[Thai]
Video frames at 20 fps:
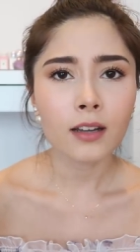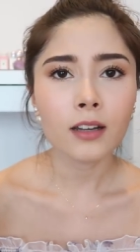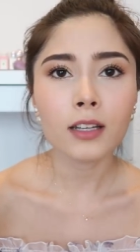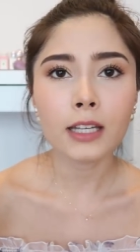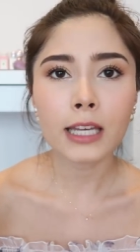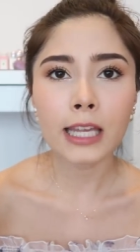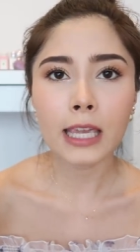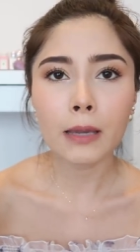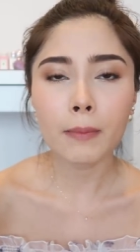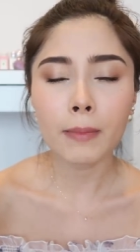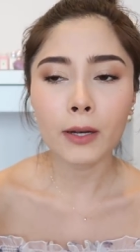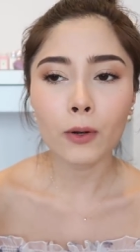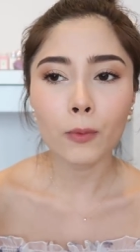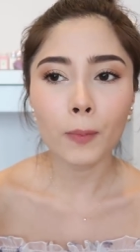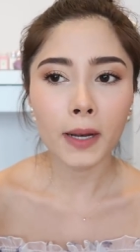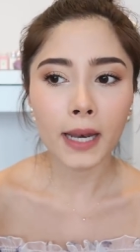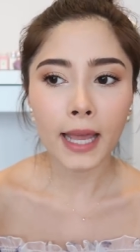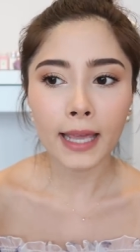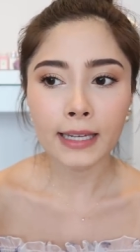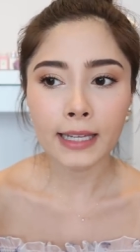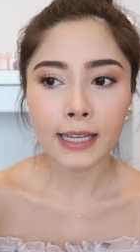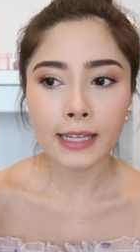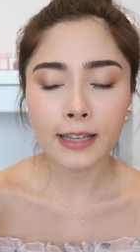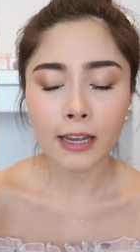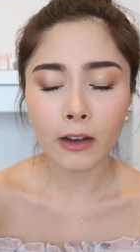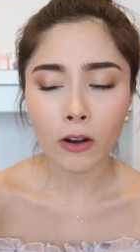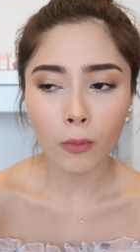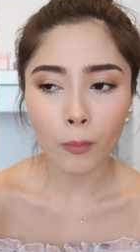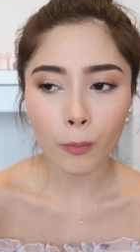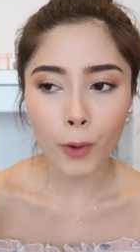คือนิกกี้ไม่รู้เป็นไรนิกกี้
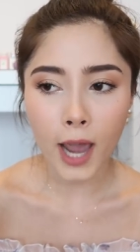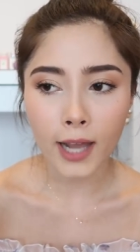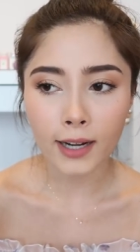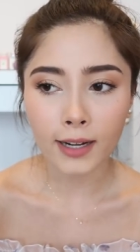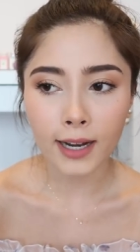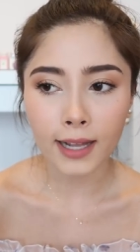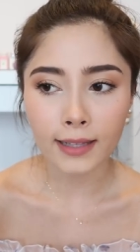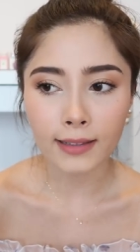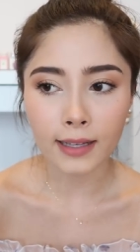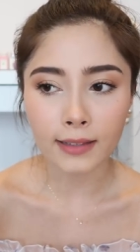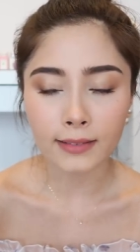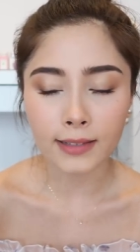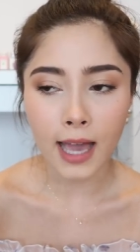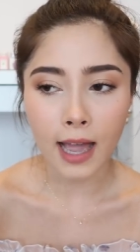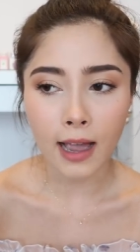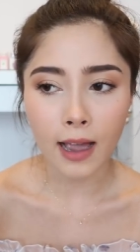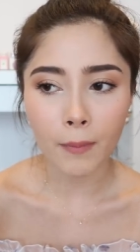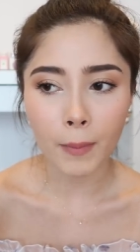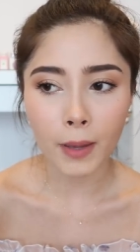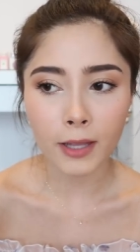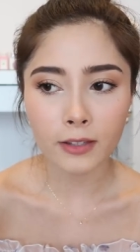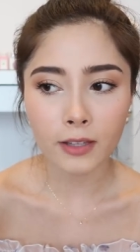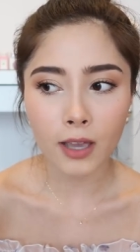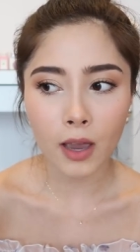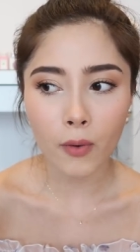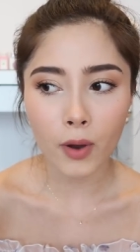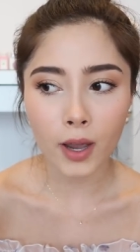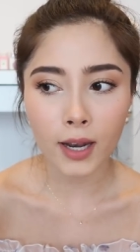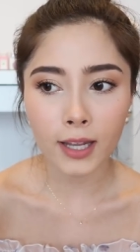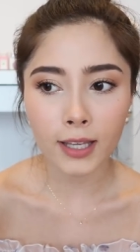ใช้ของแบรนด์อะไรต่างๆมาส
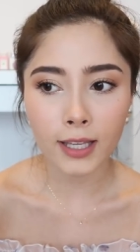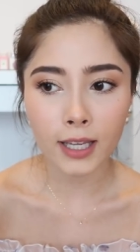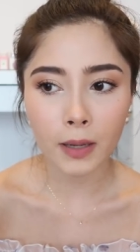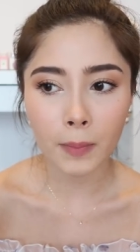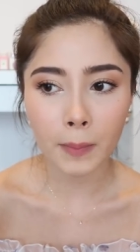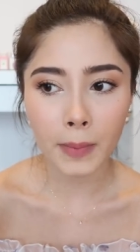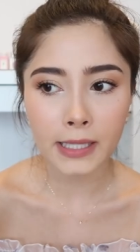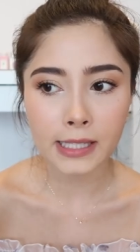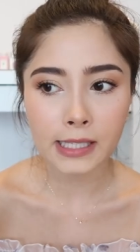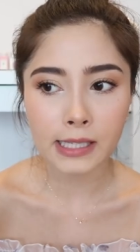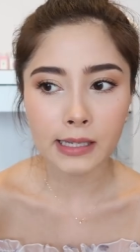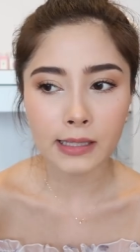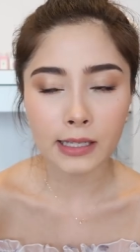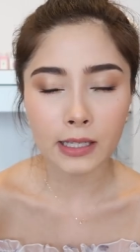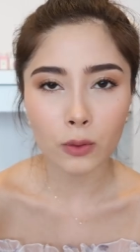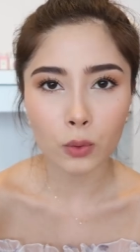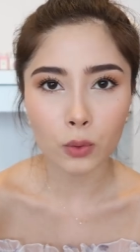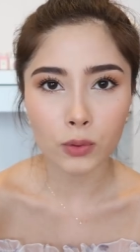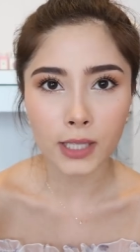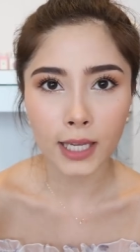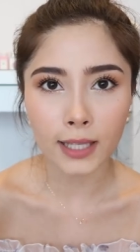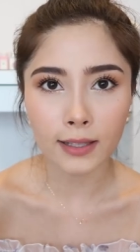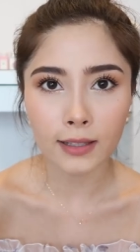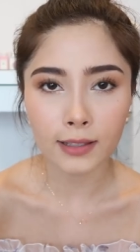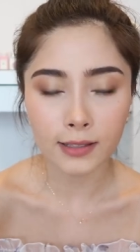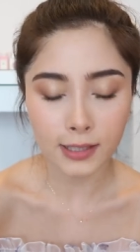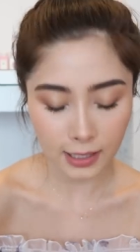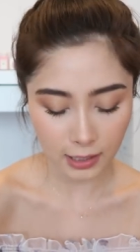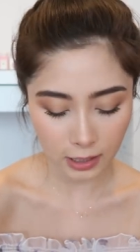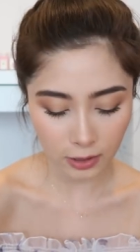คาร่าเลยยังไม่เจอที่ถูกใจจ
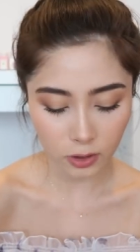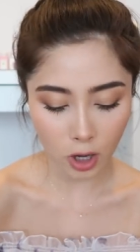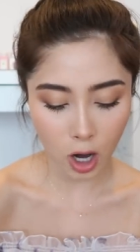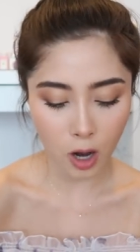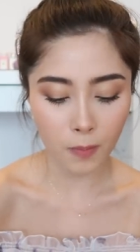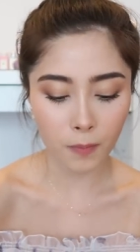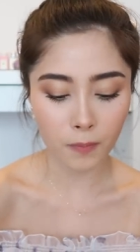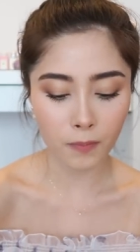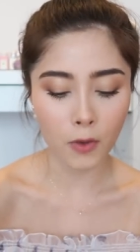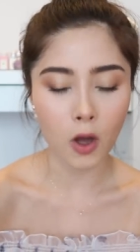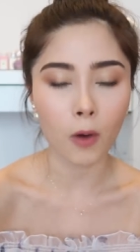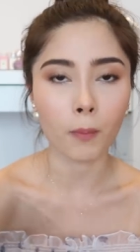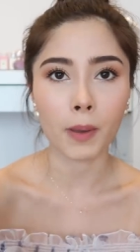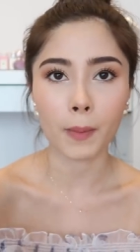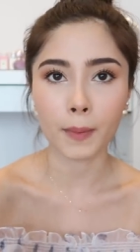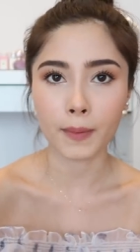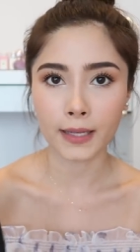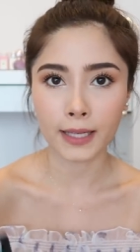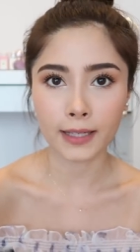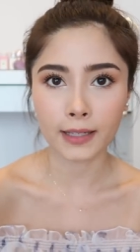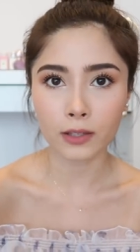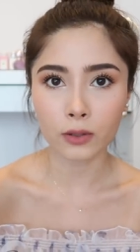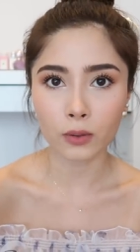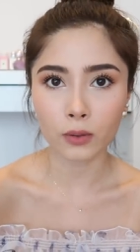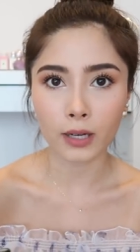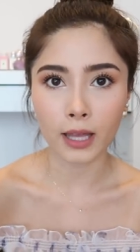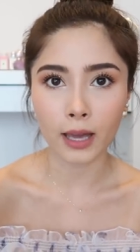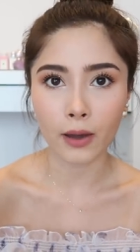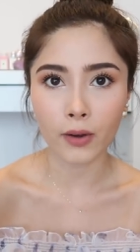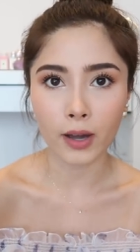ริงๆแล้วชอบของ Maybelline ที่สุ
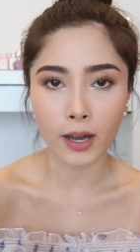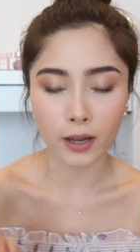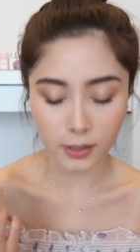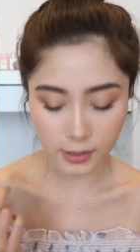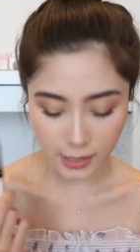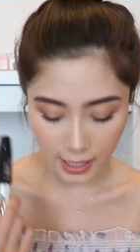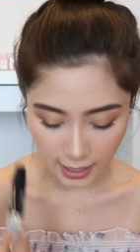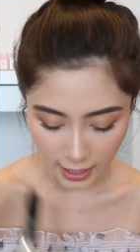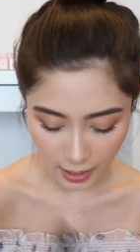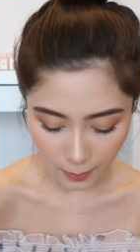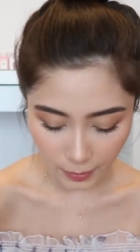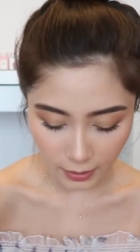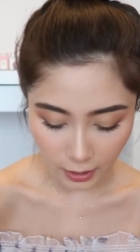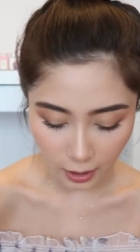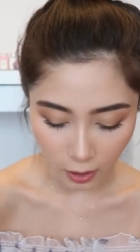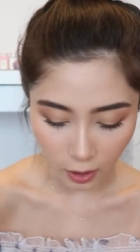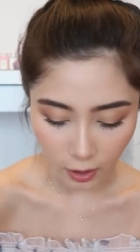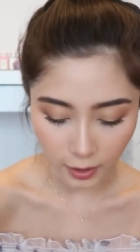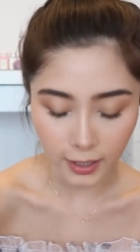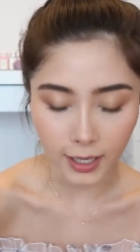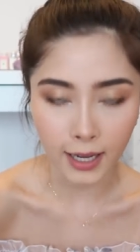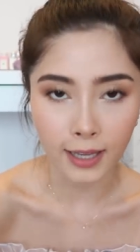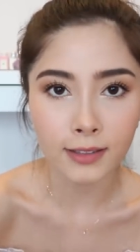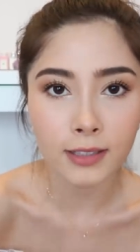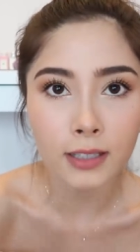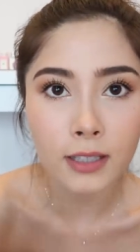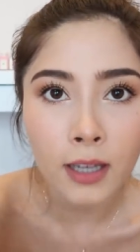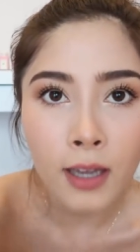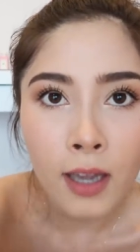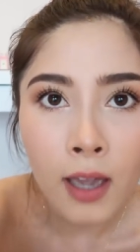ดแล้วค่ะก็ใช้นี้มาตลอดนะคะ
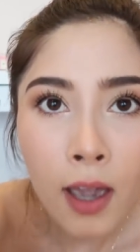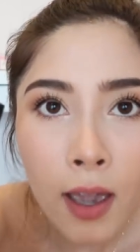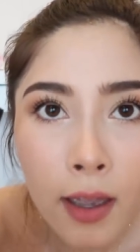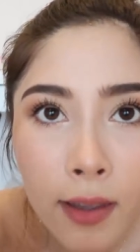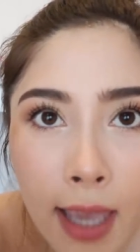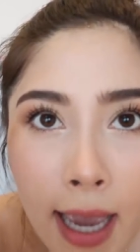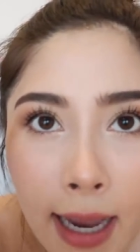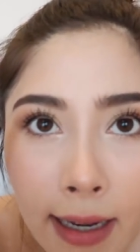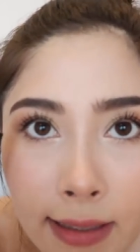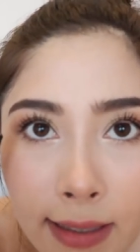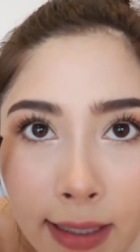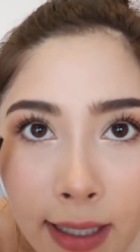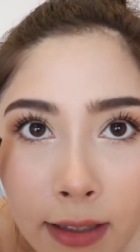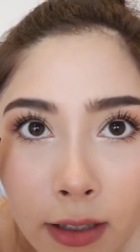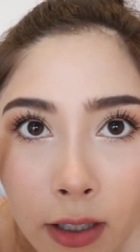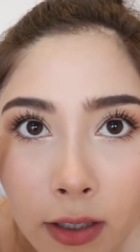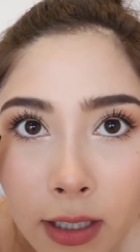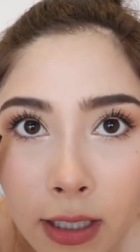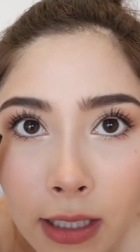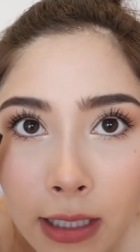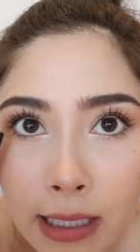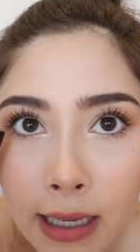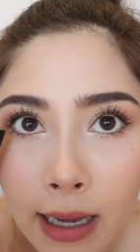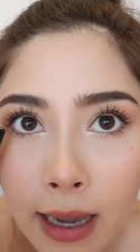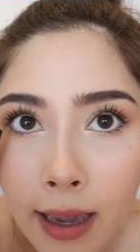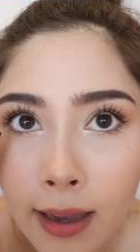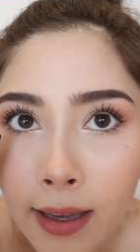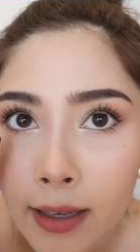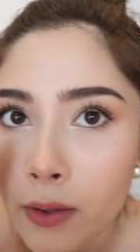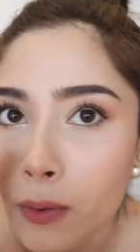ซึ่งอย่างที่เห็นตอนนี้นะ
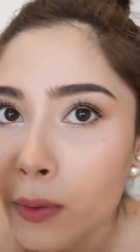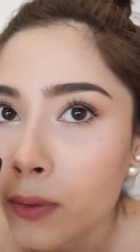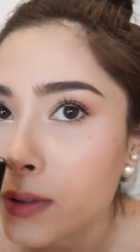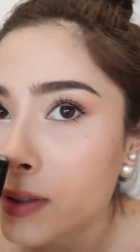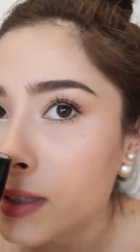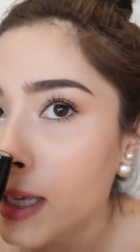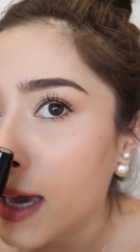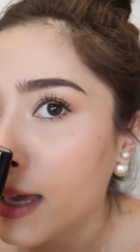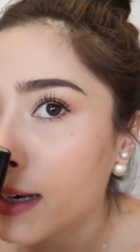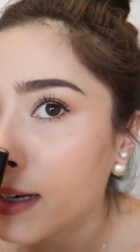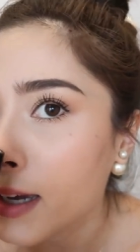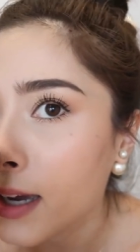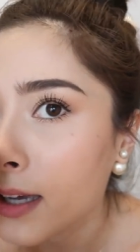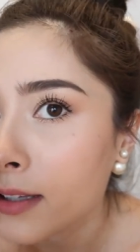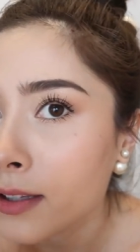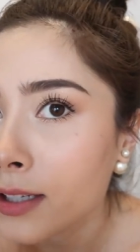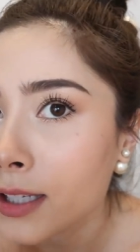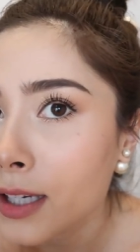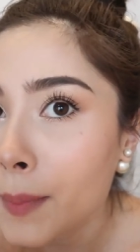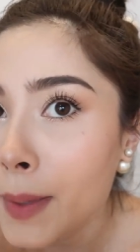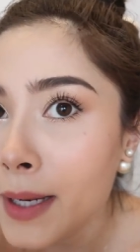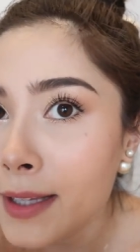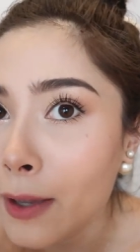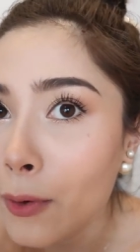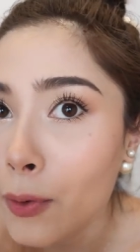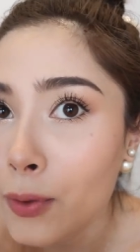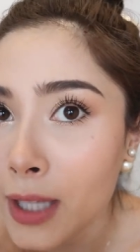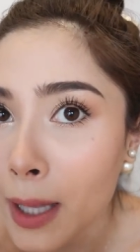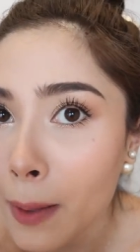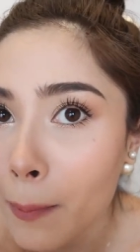คะเห็นขนตานะคะตอนนี้ก็ไม่ได้
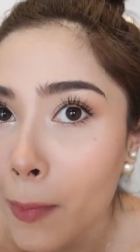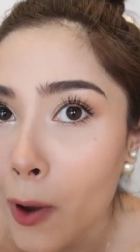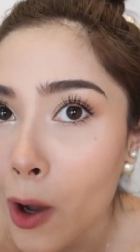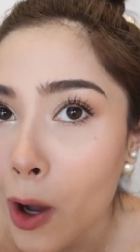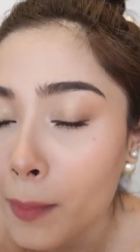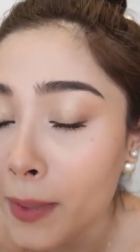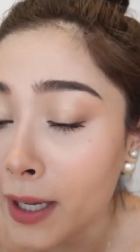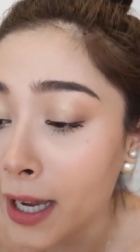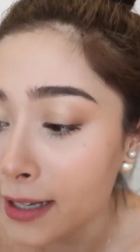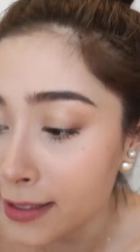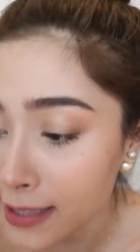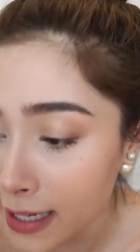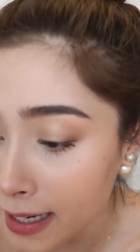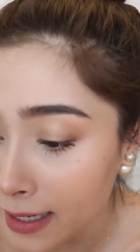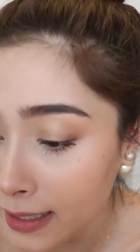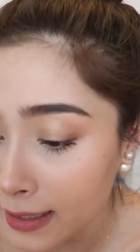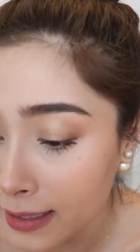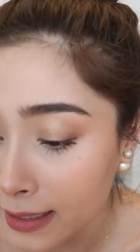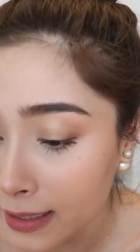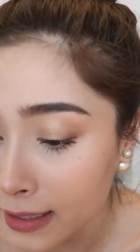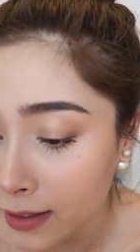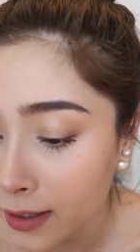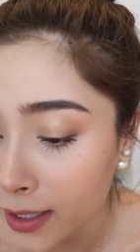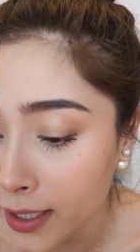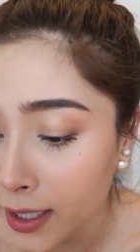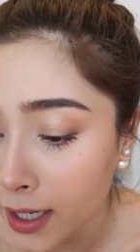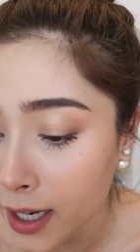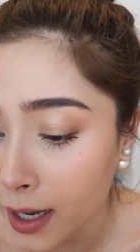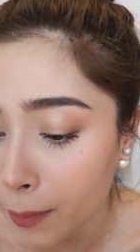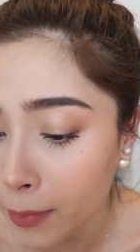ใส่ขนตาปลอมนะคะใช้อันนี้เลย
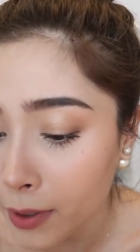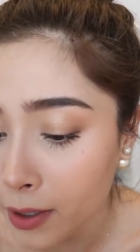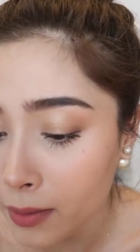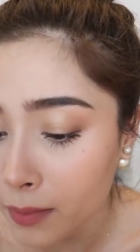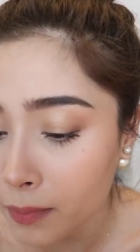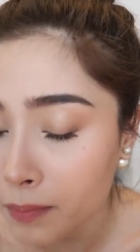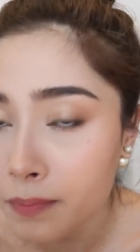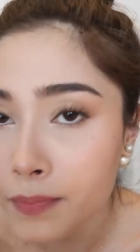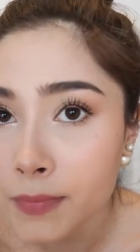นะคะมันก็